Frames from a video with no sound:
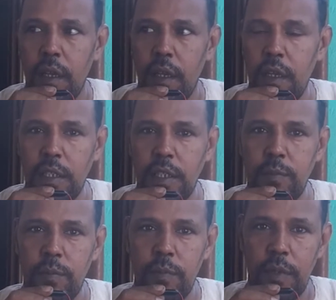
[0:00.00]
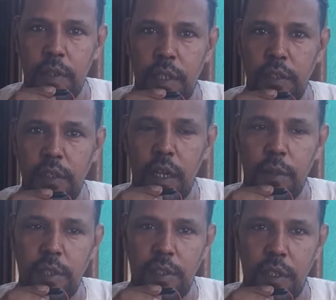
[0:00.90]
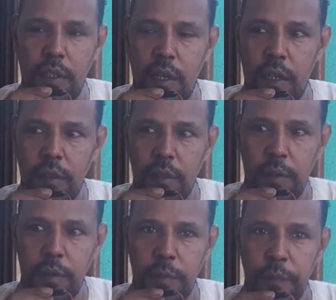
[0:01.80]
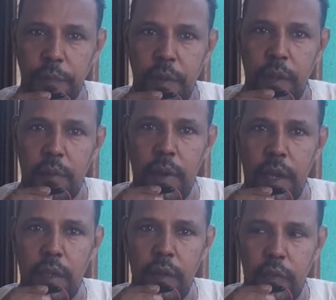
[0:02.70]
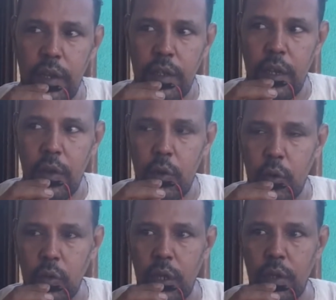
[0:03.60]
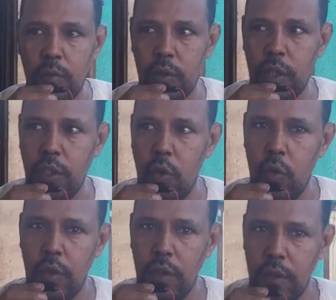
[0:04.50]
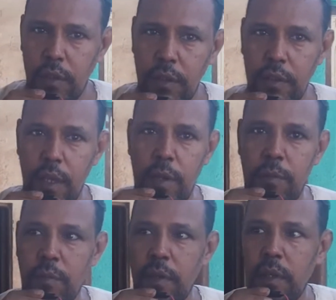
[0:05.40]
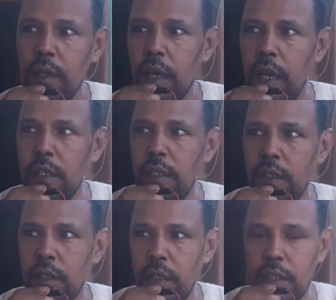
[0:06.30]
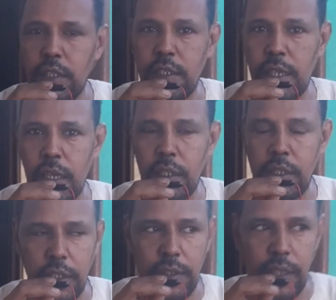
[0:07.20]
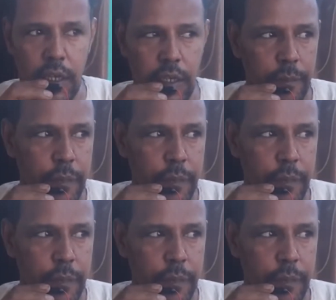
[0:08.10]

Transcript: الاسم نجار عبد الستار بائع فاكهة وخضر متجول تمام أي التجزئة,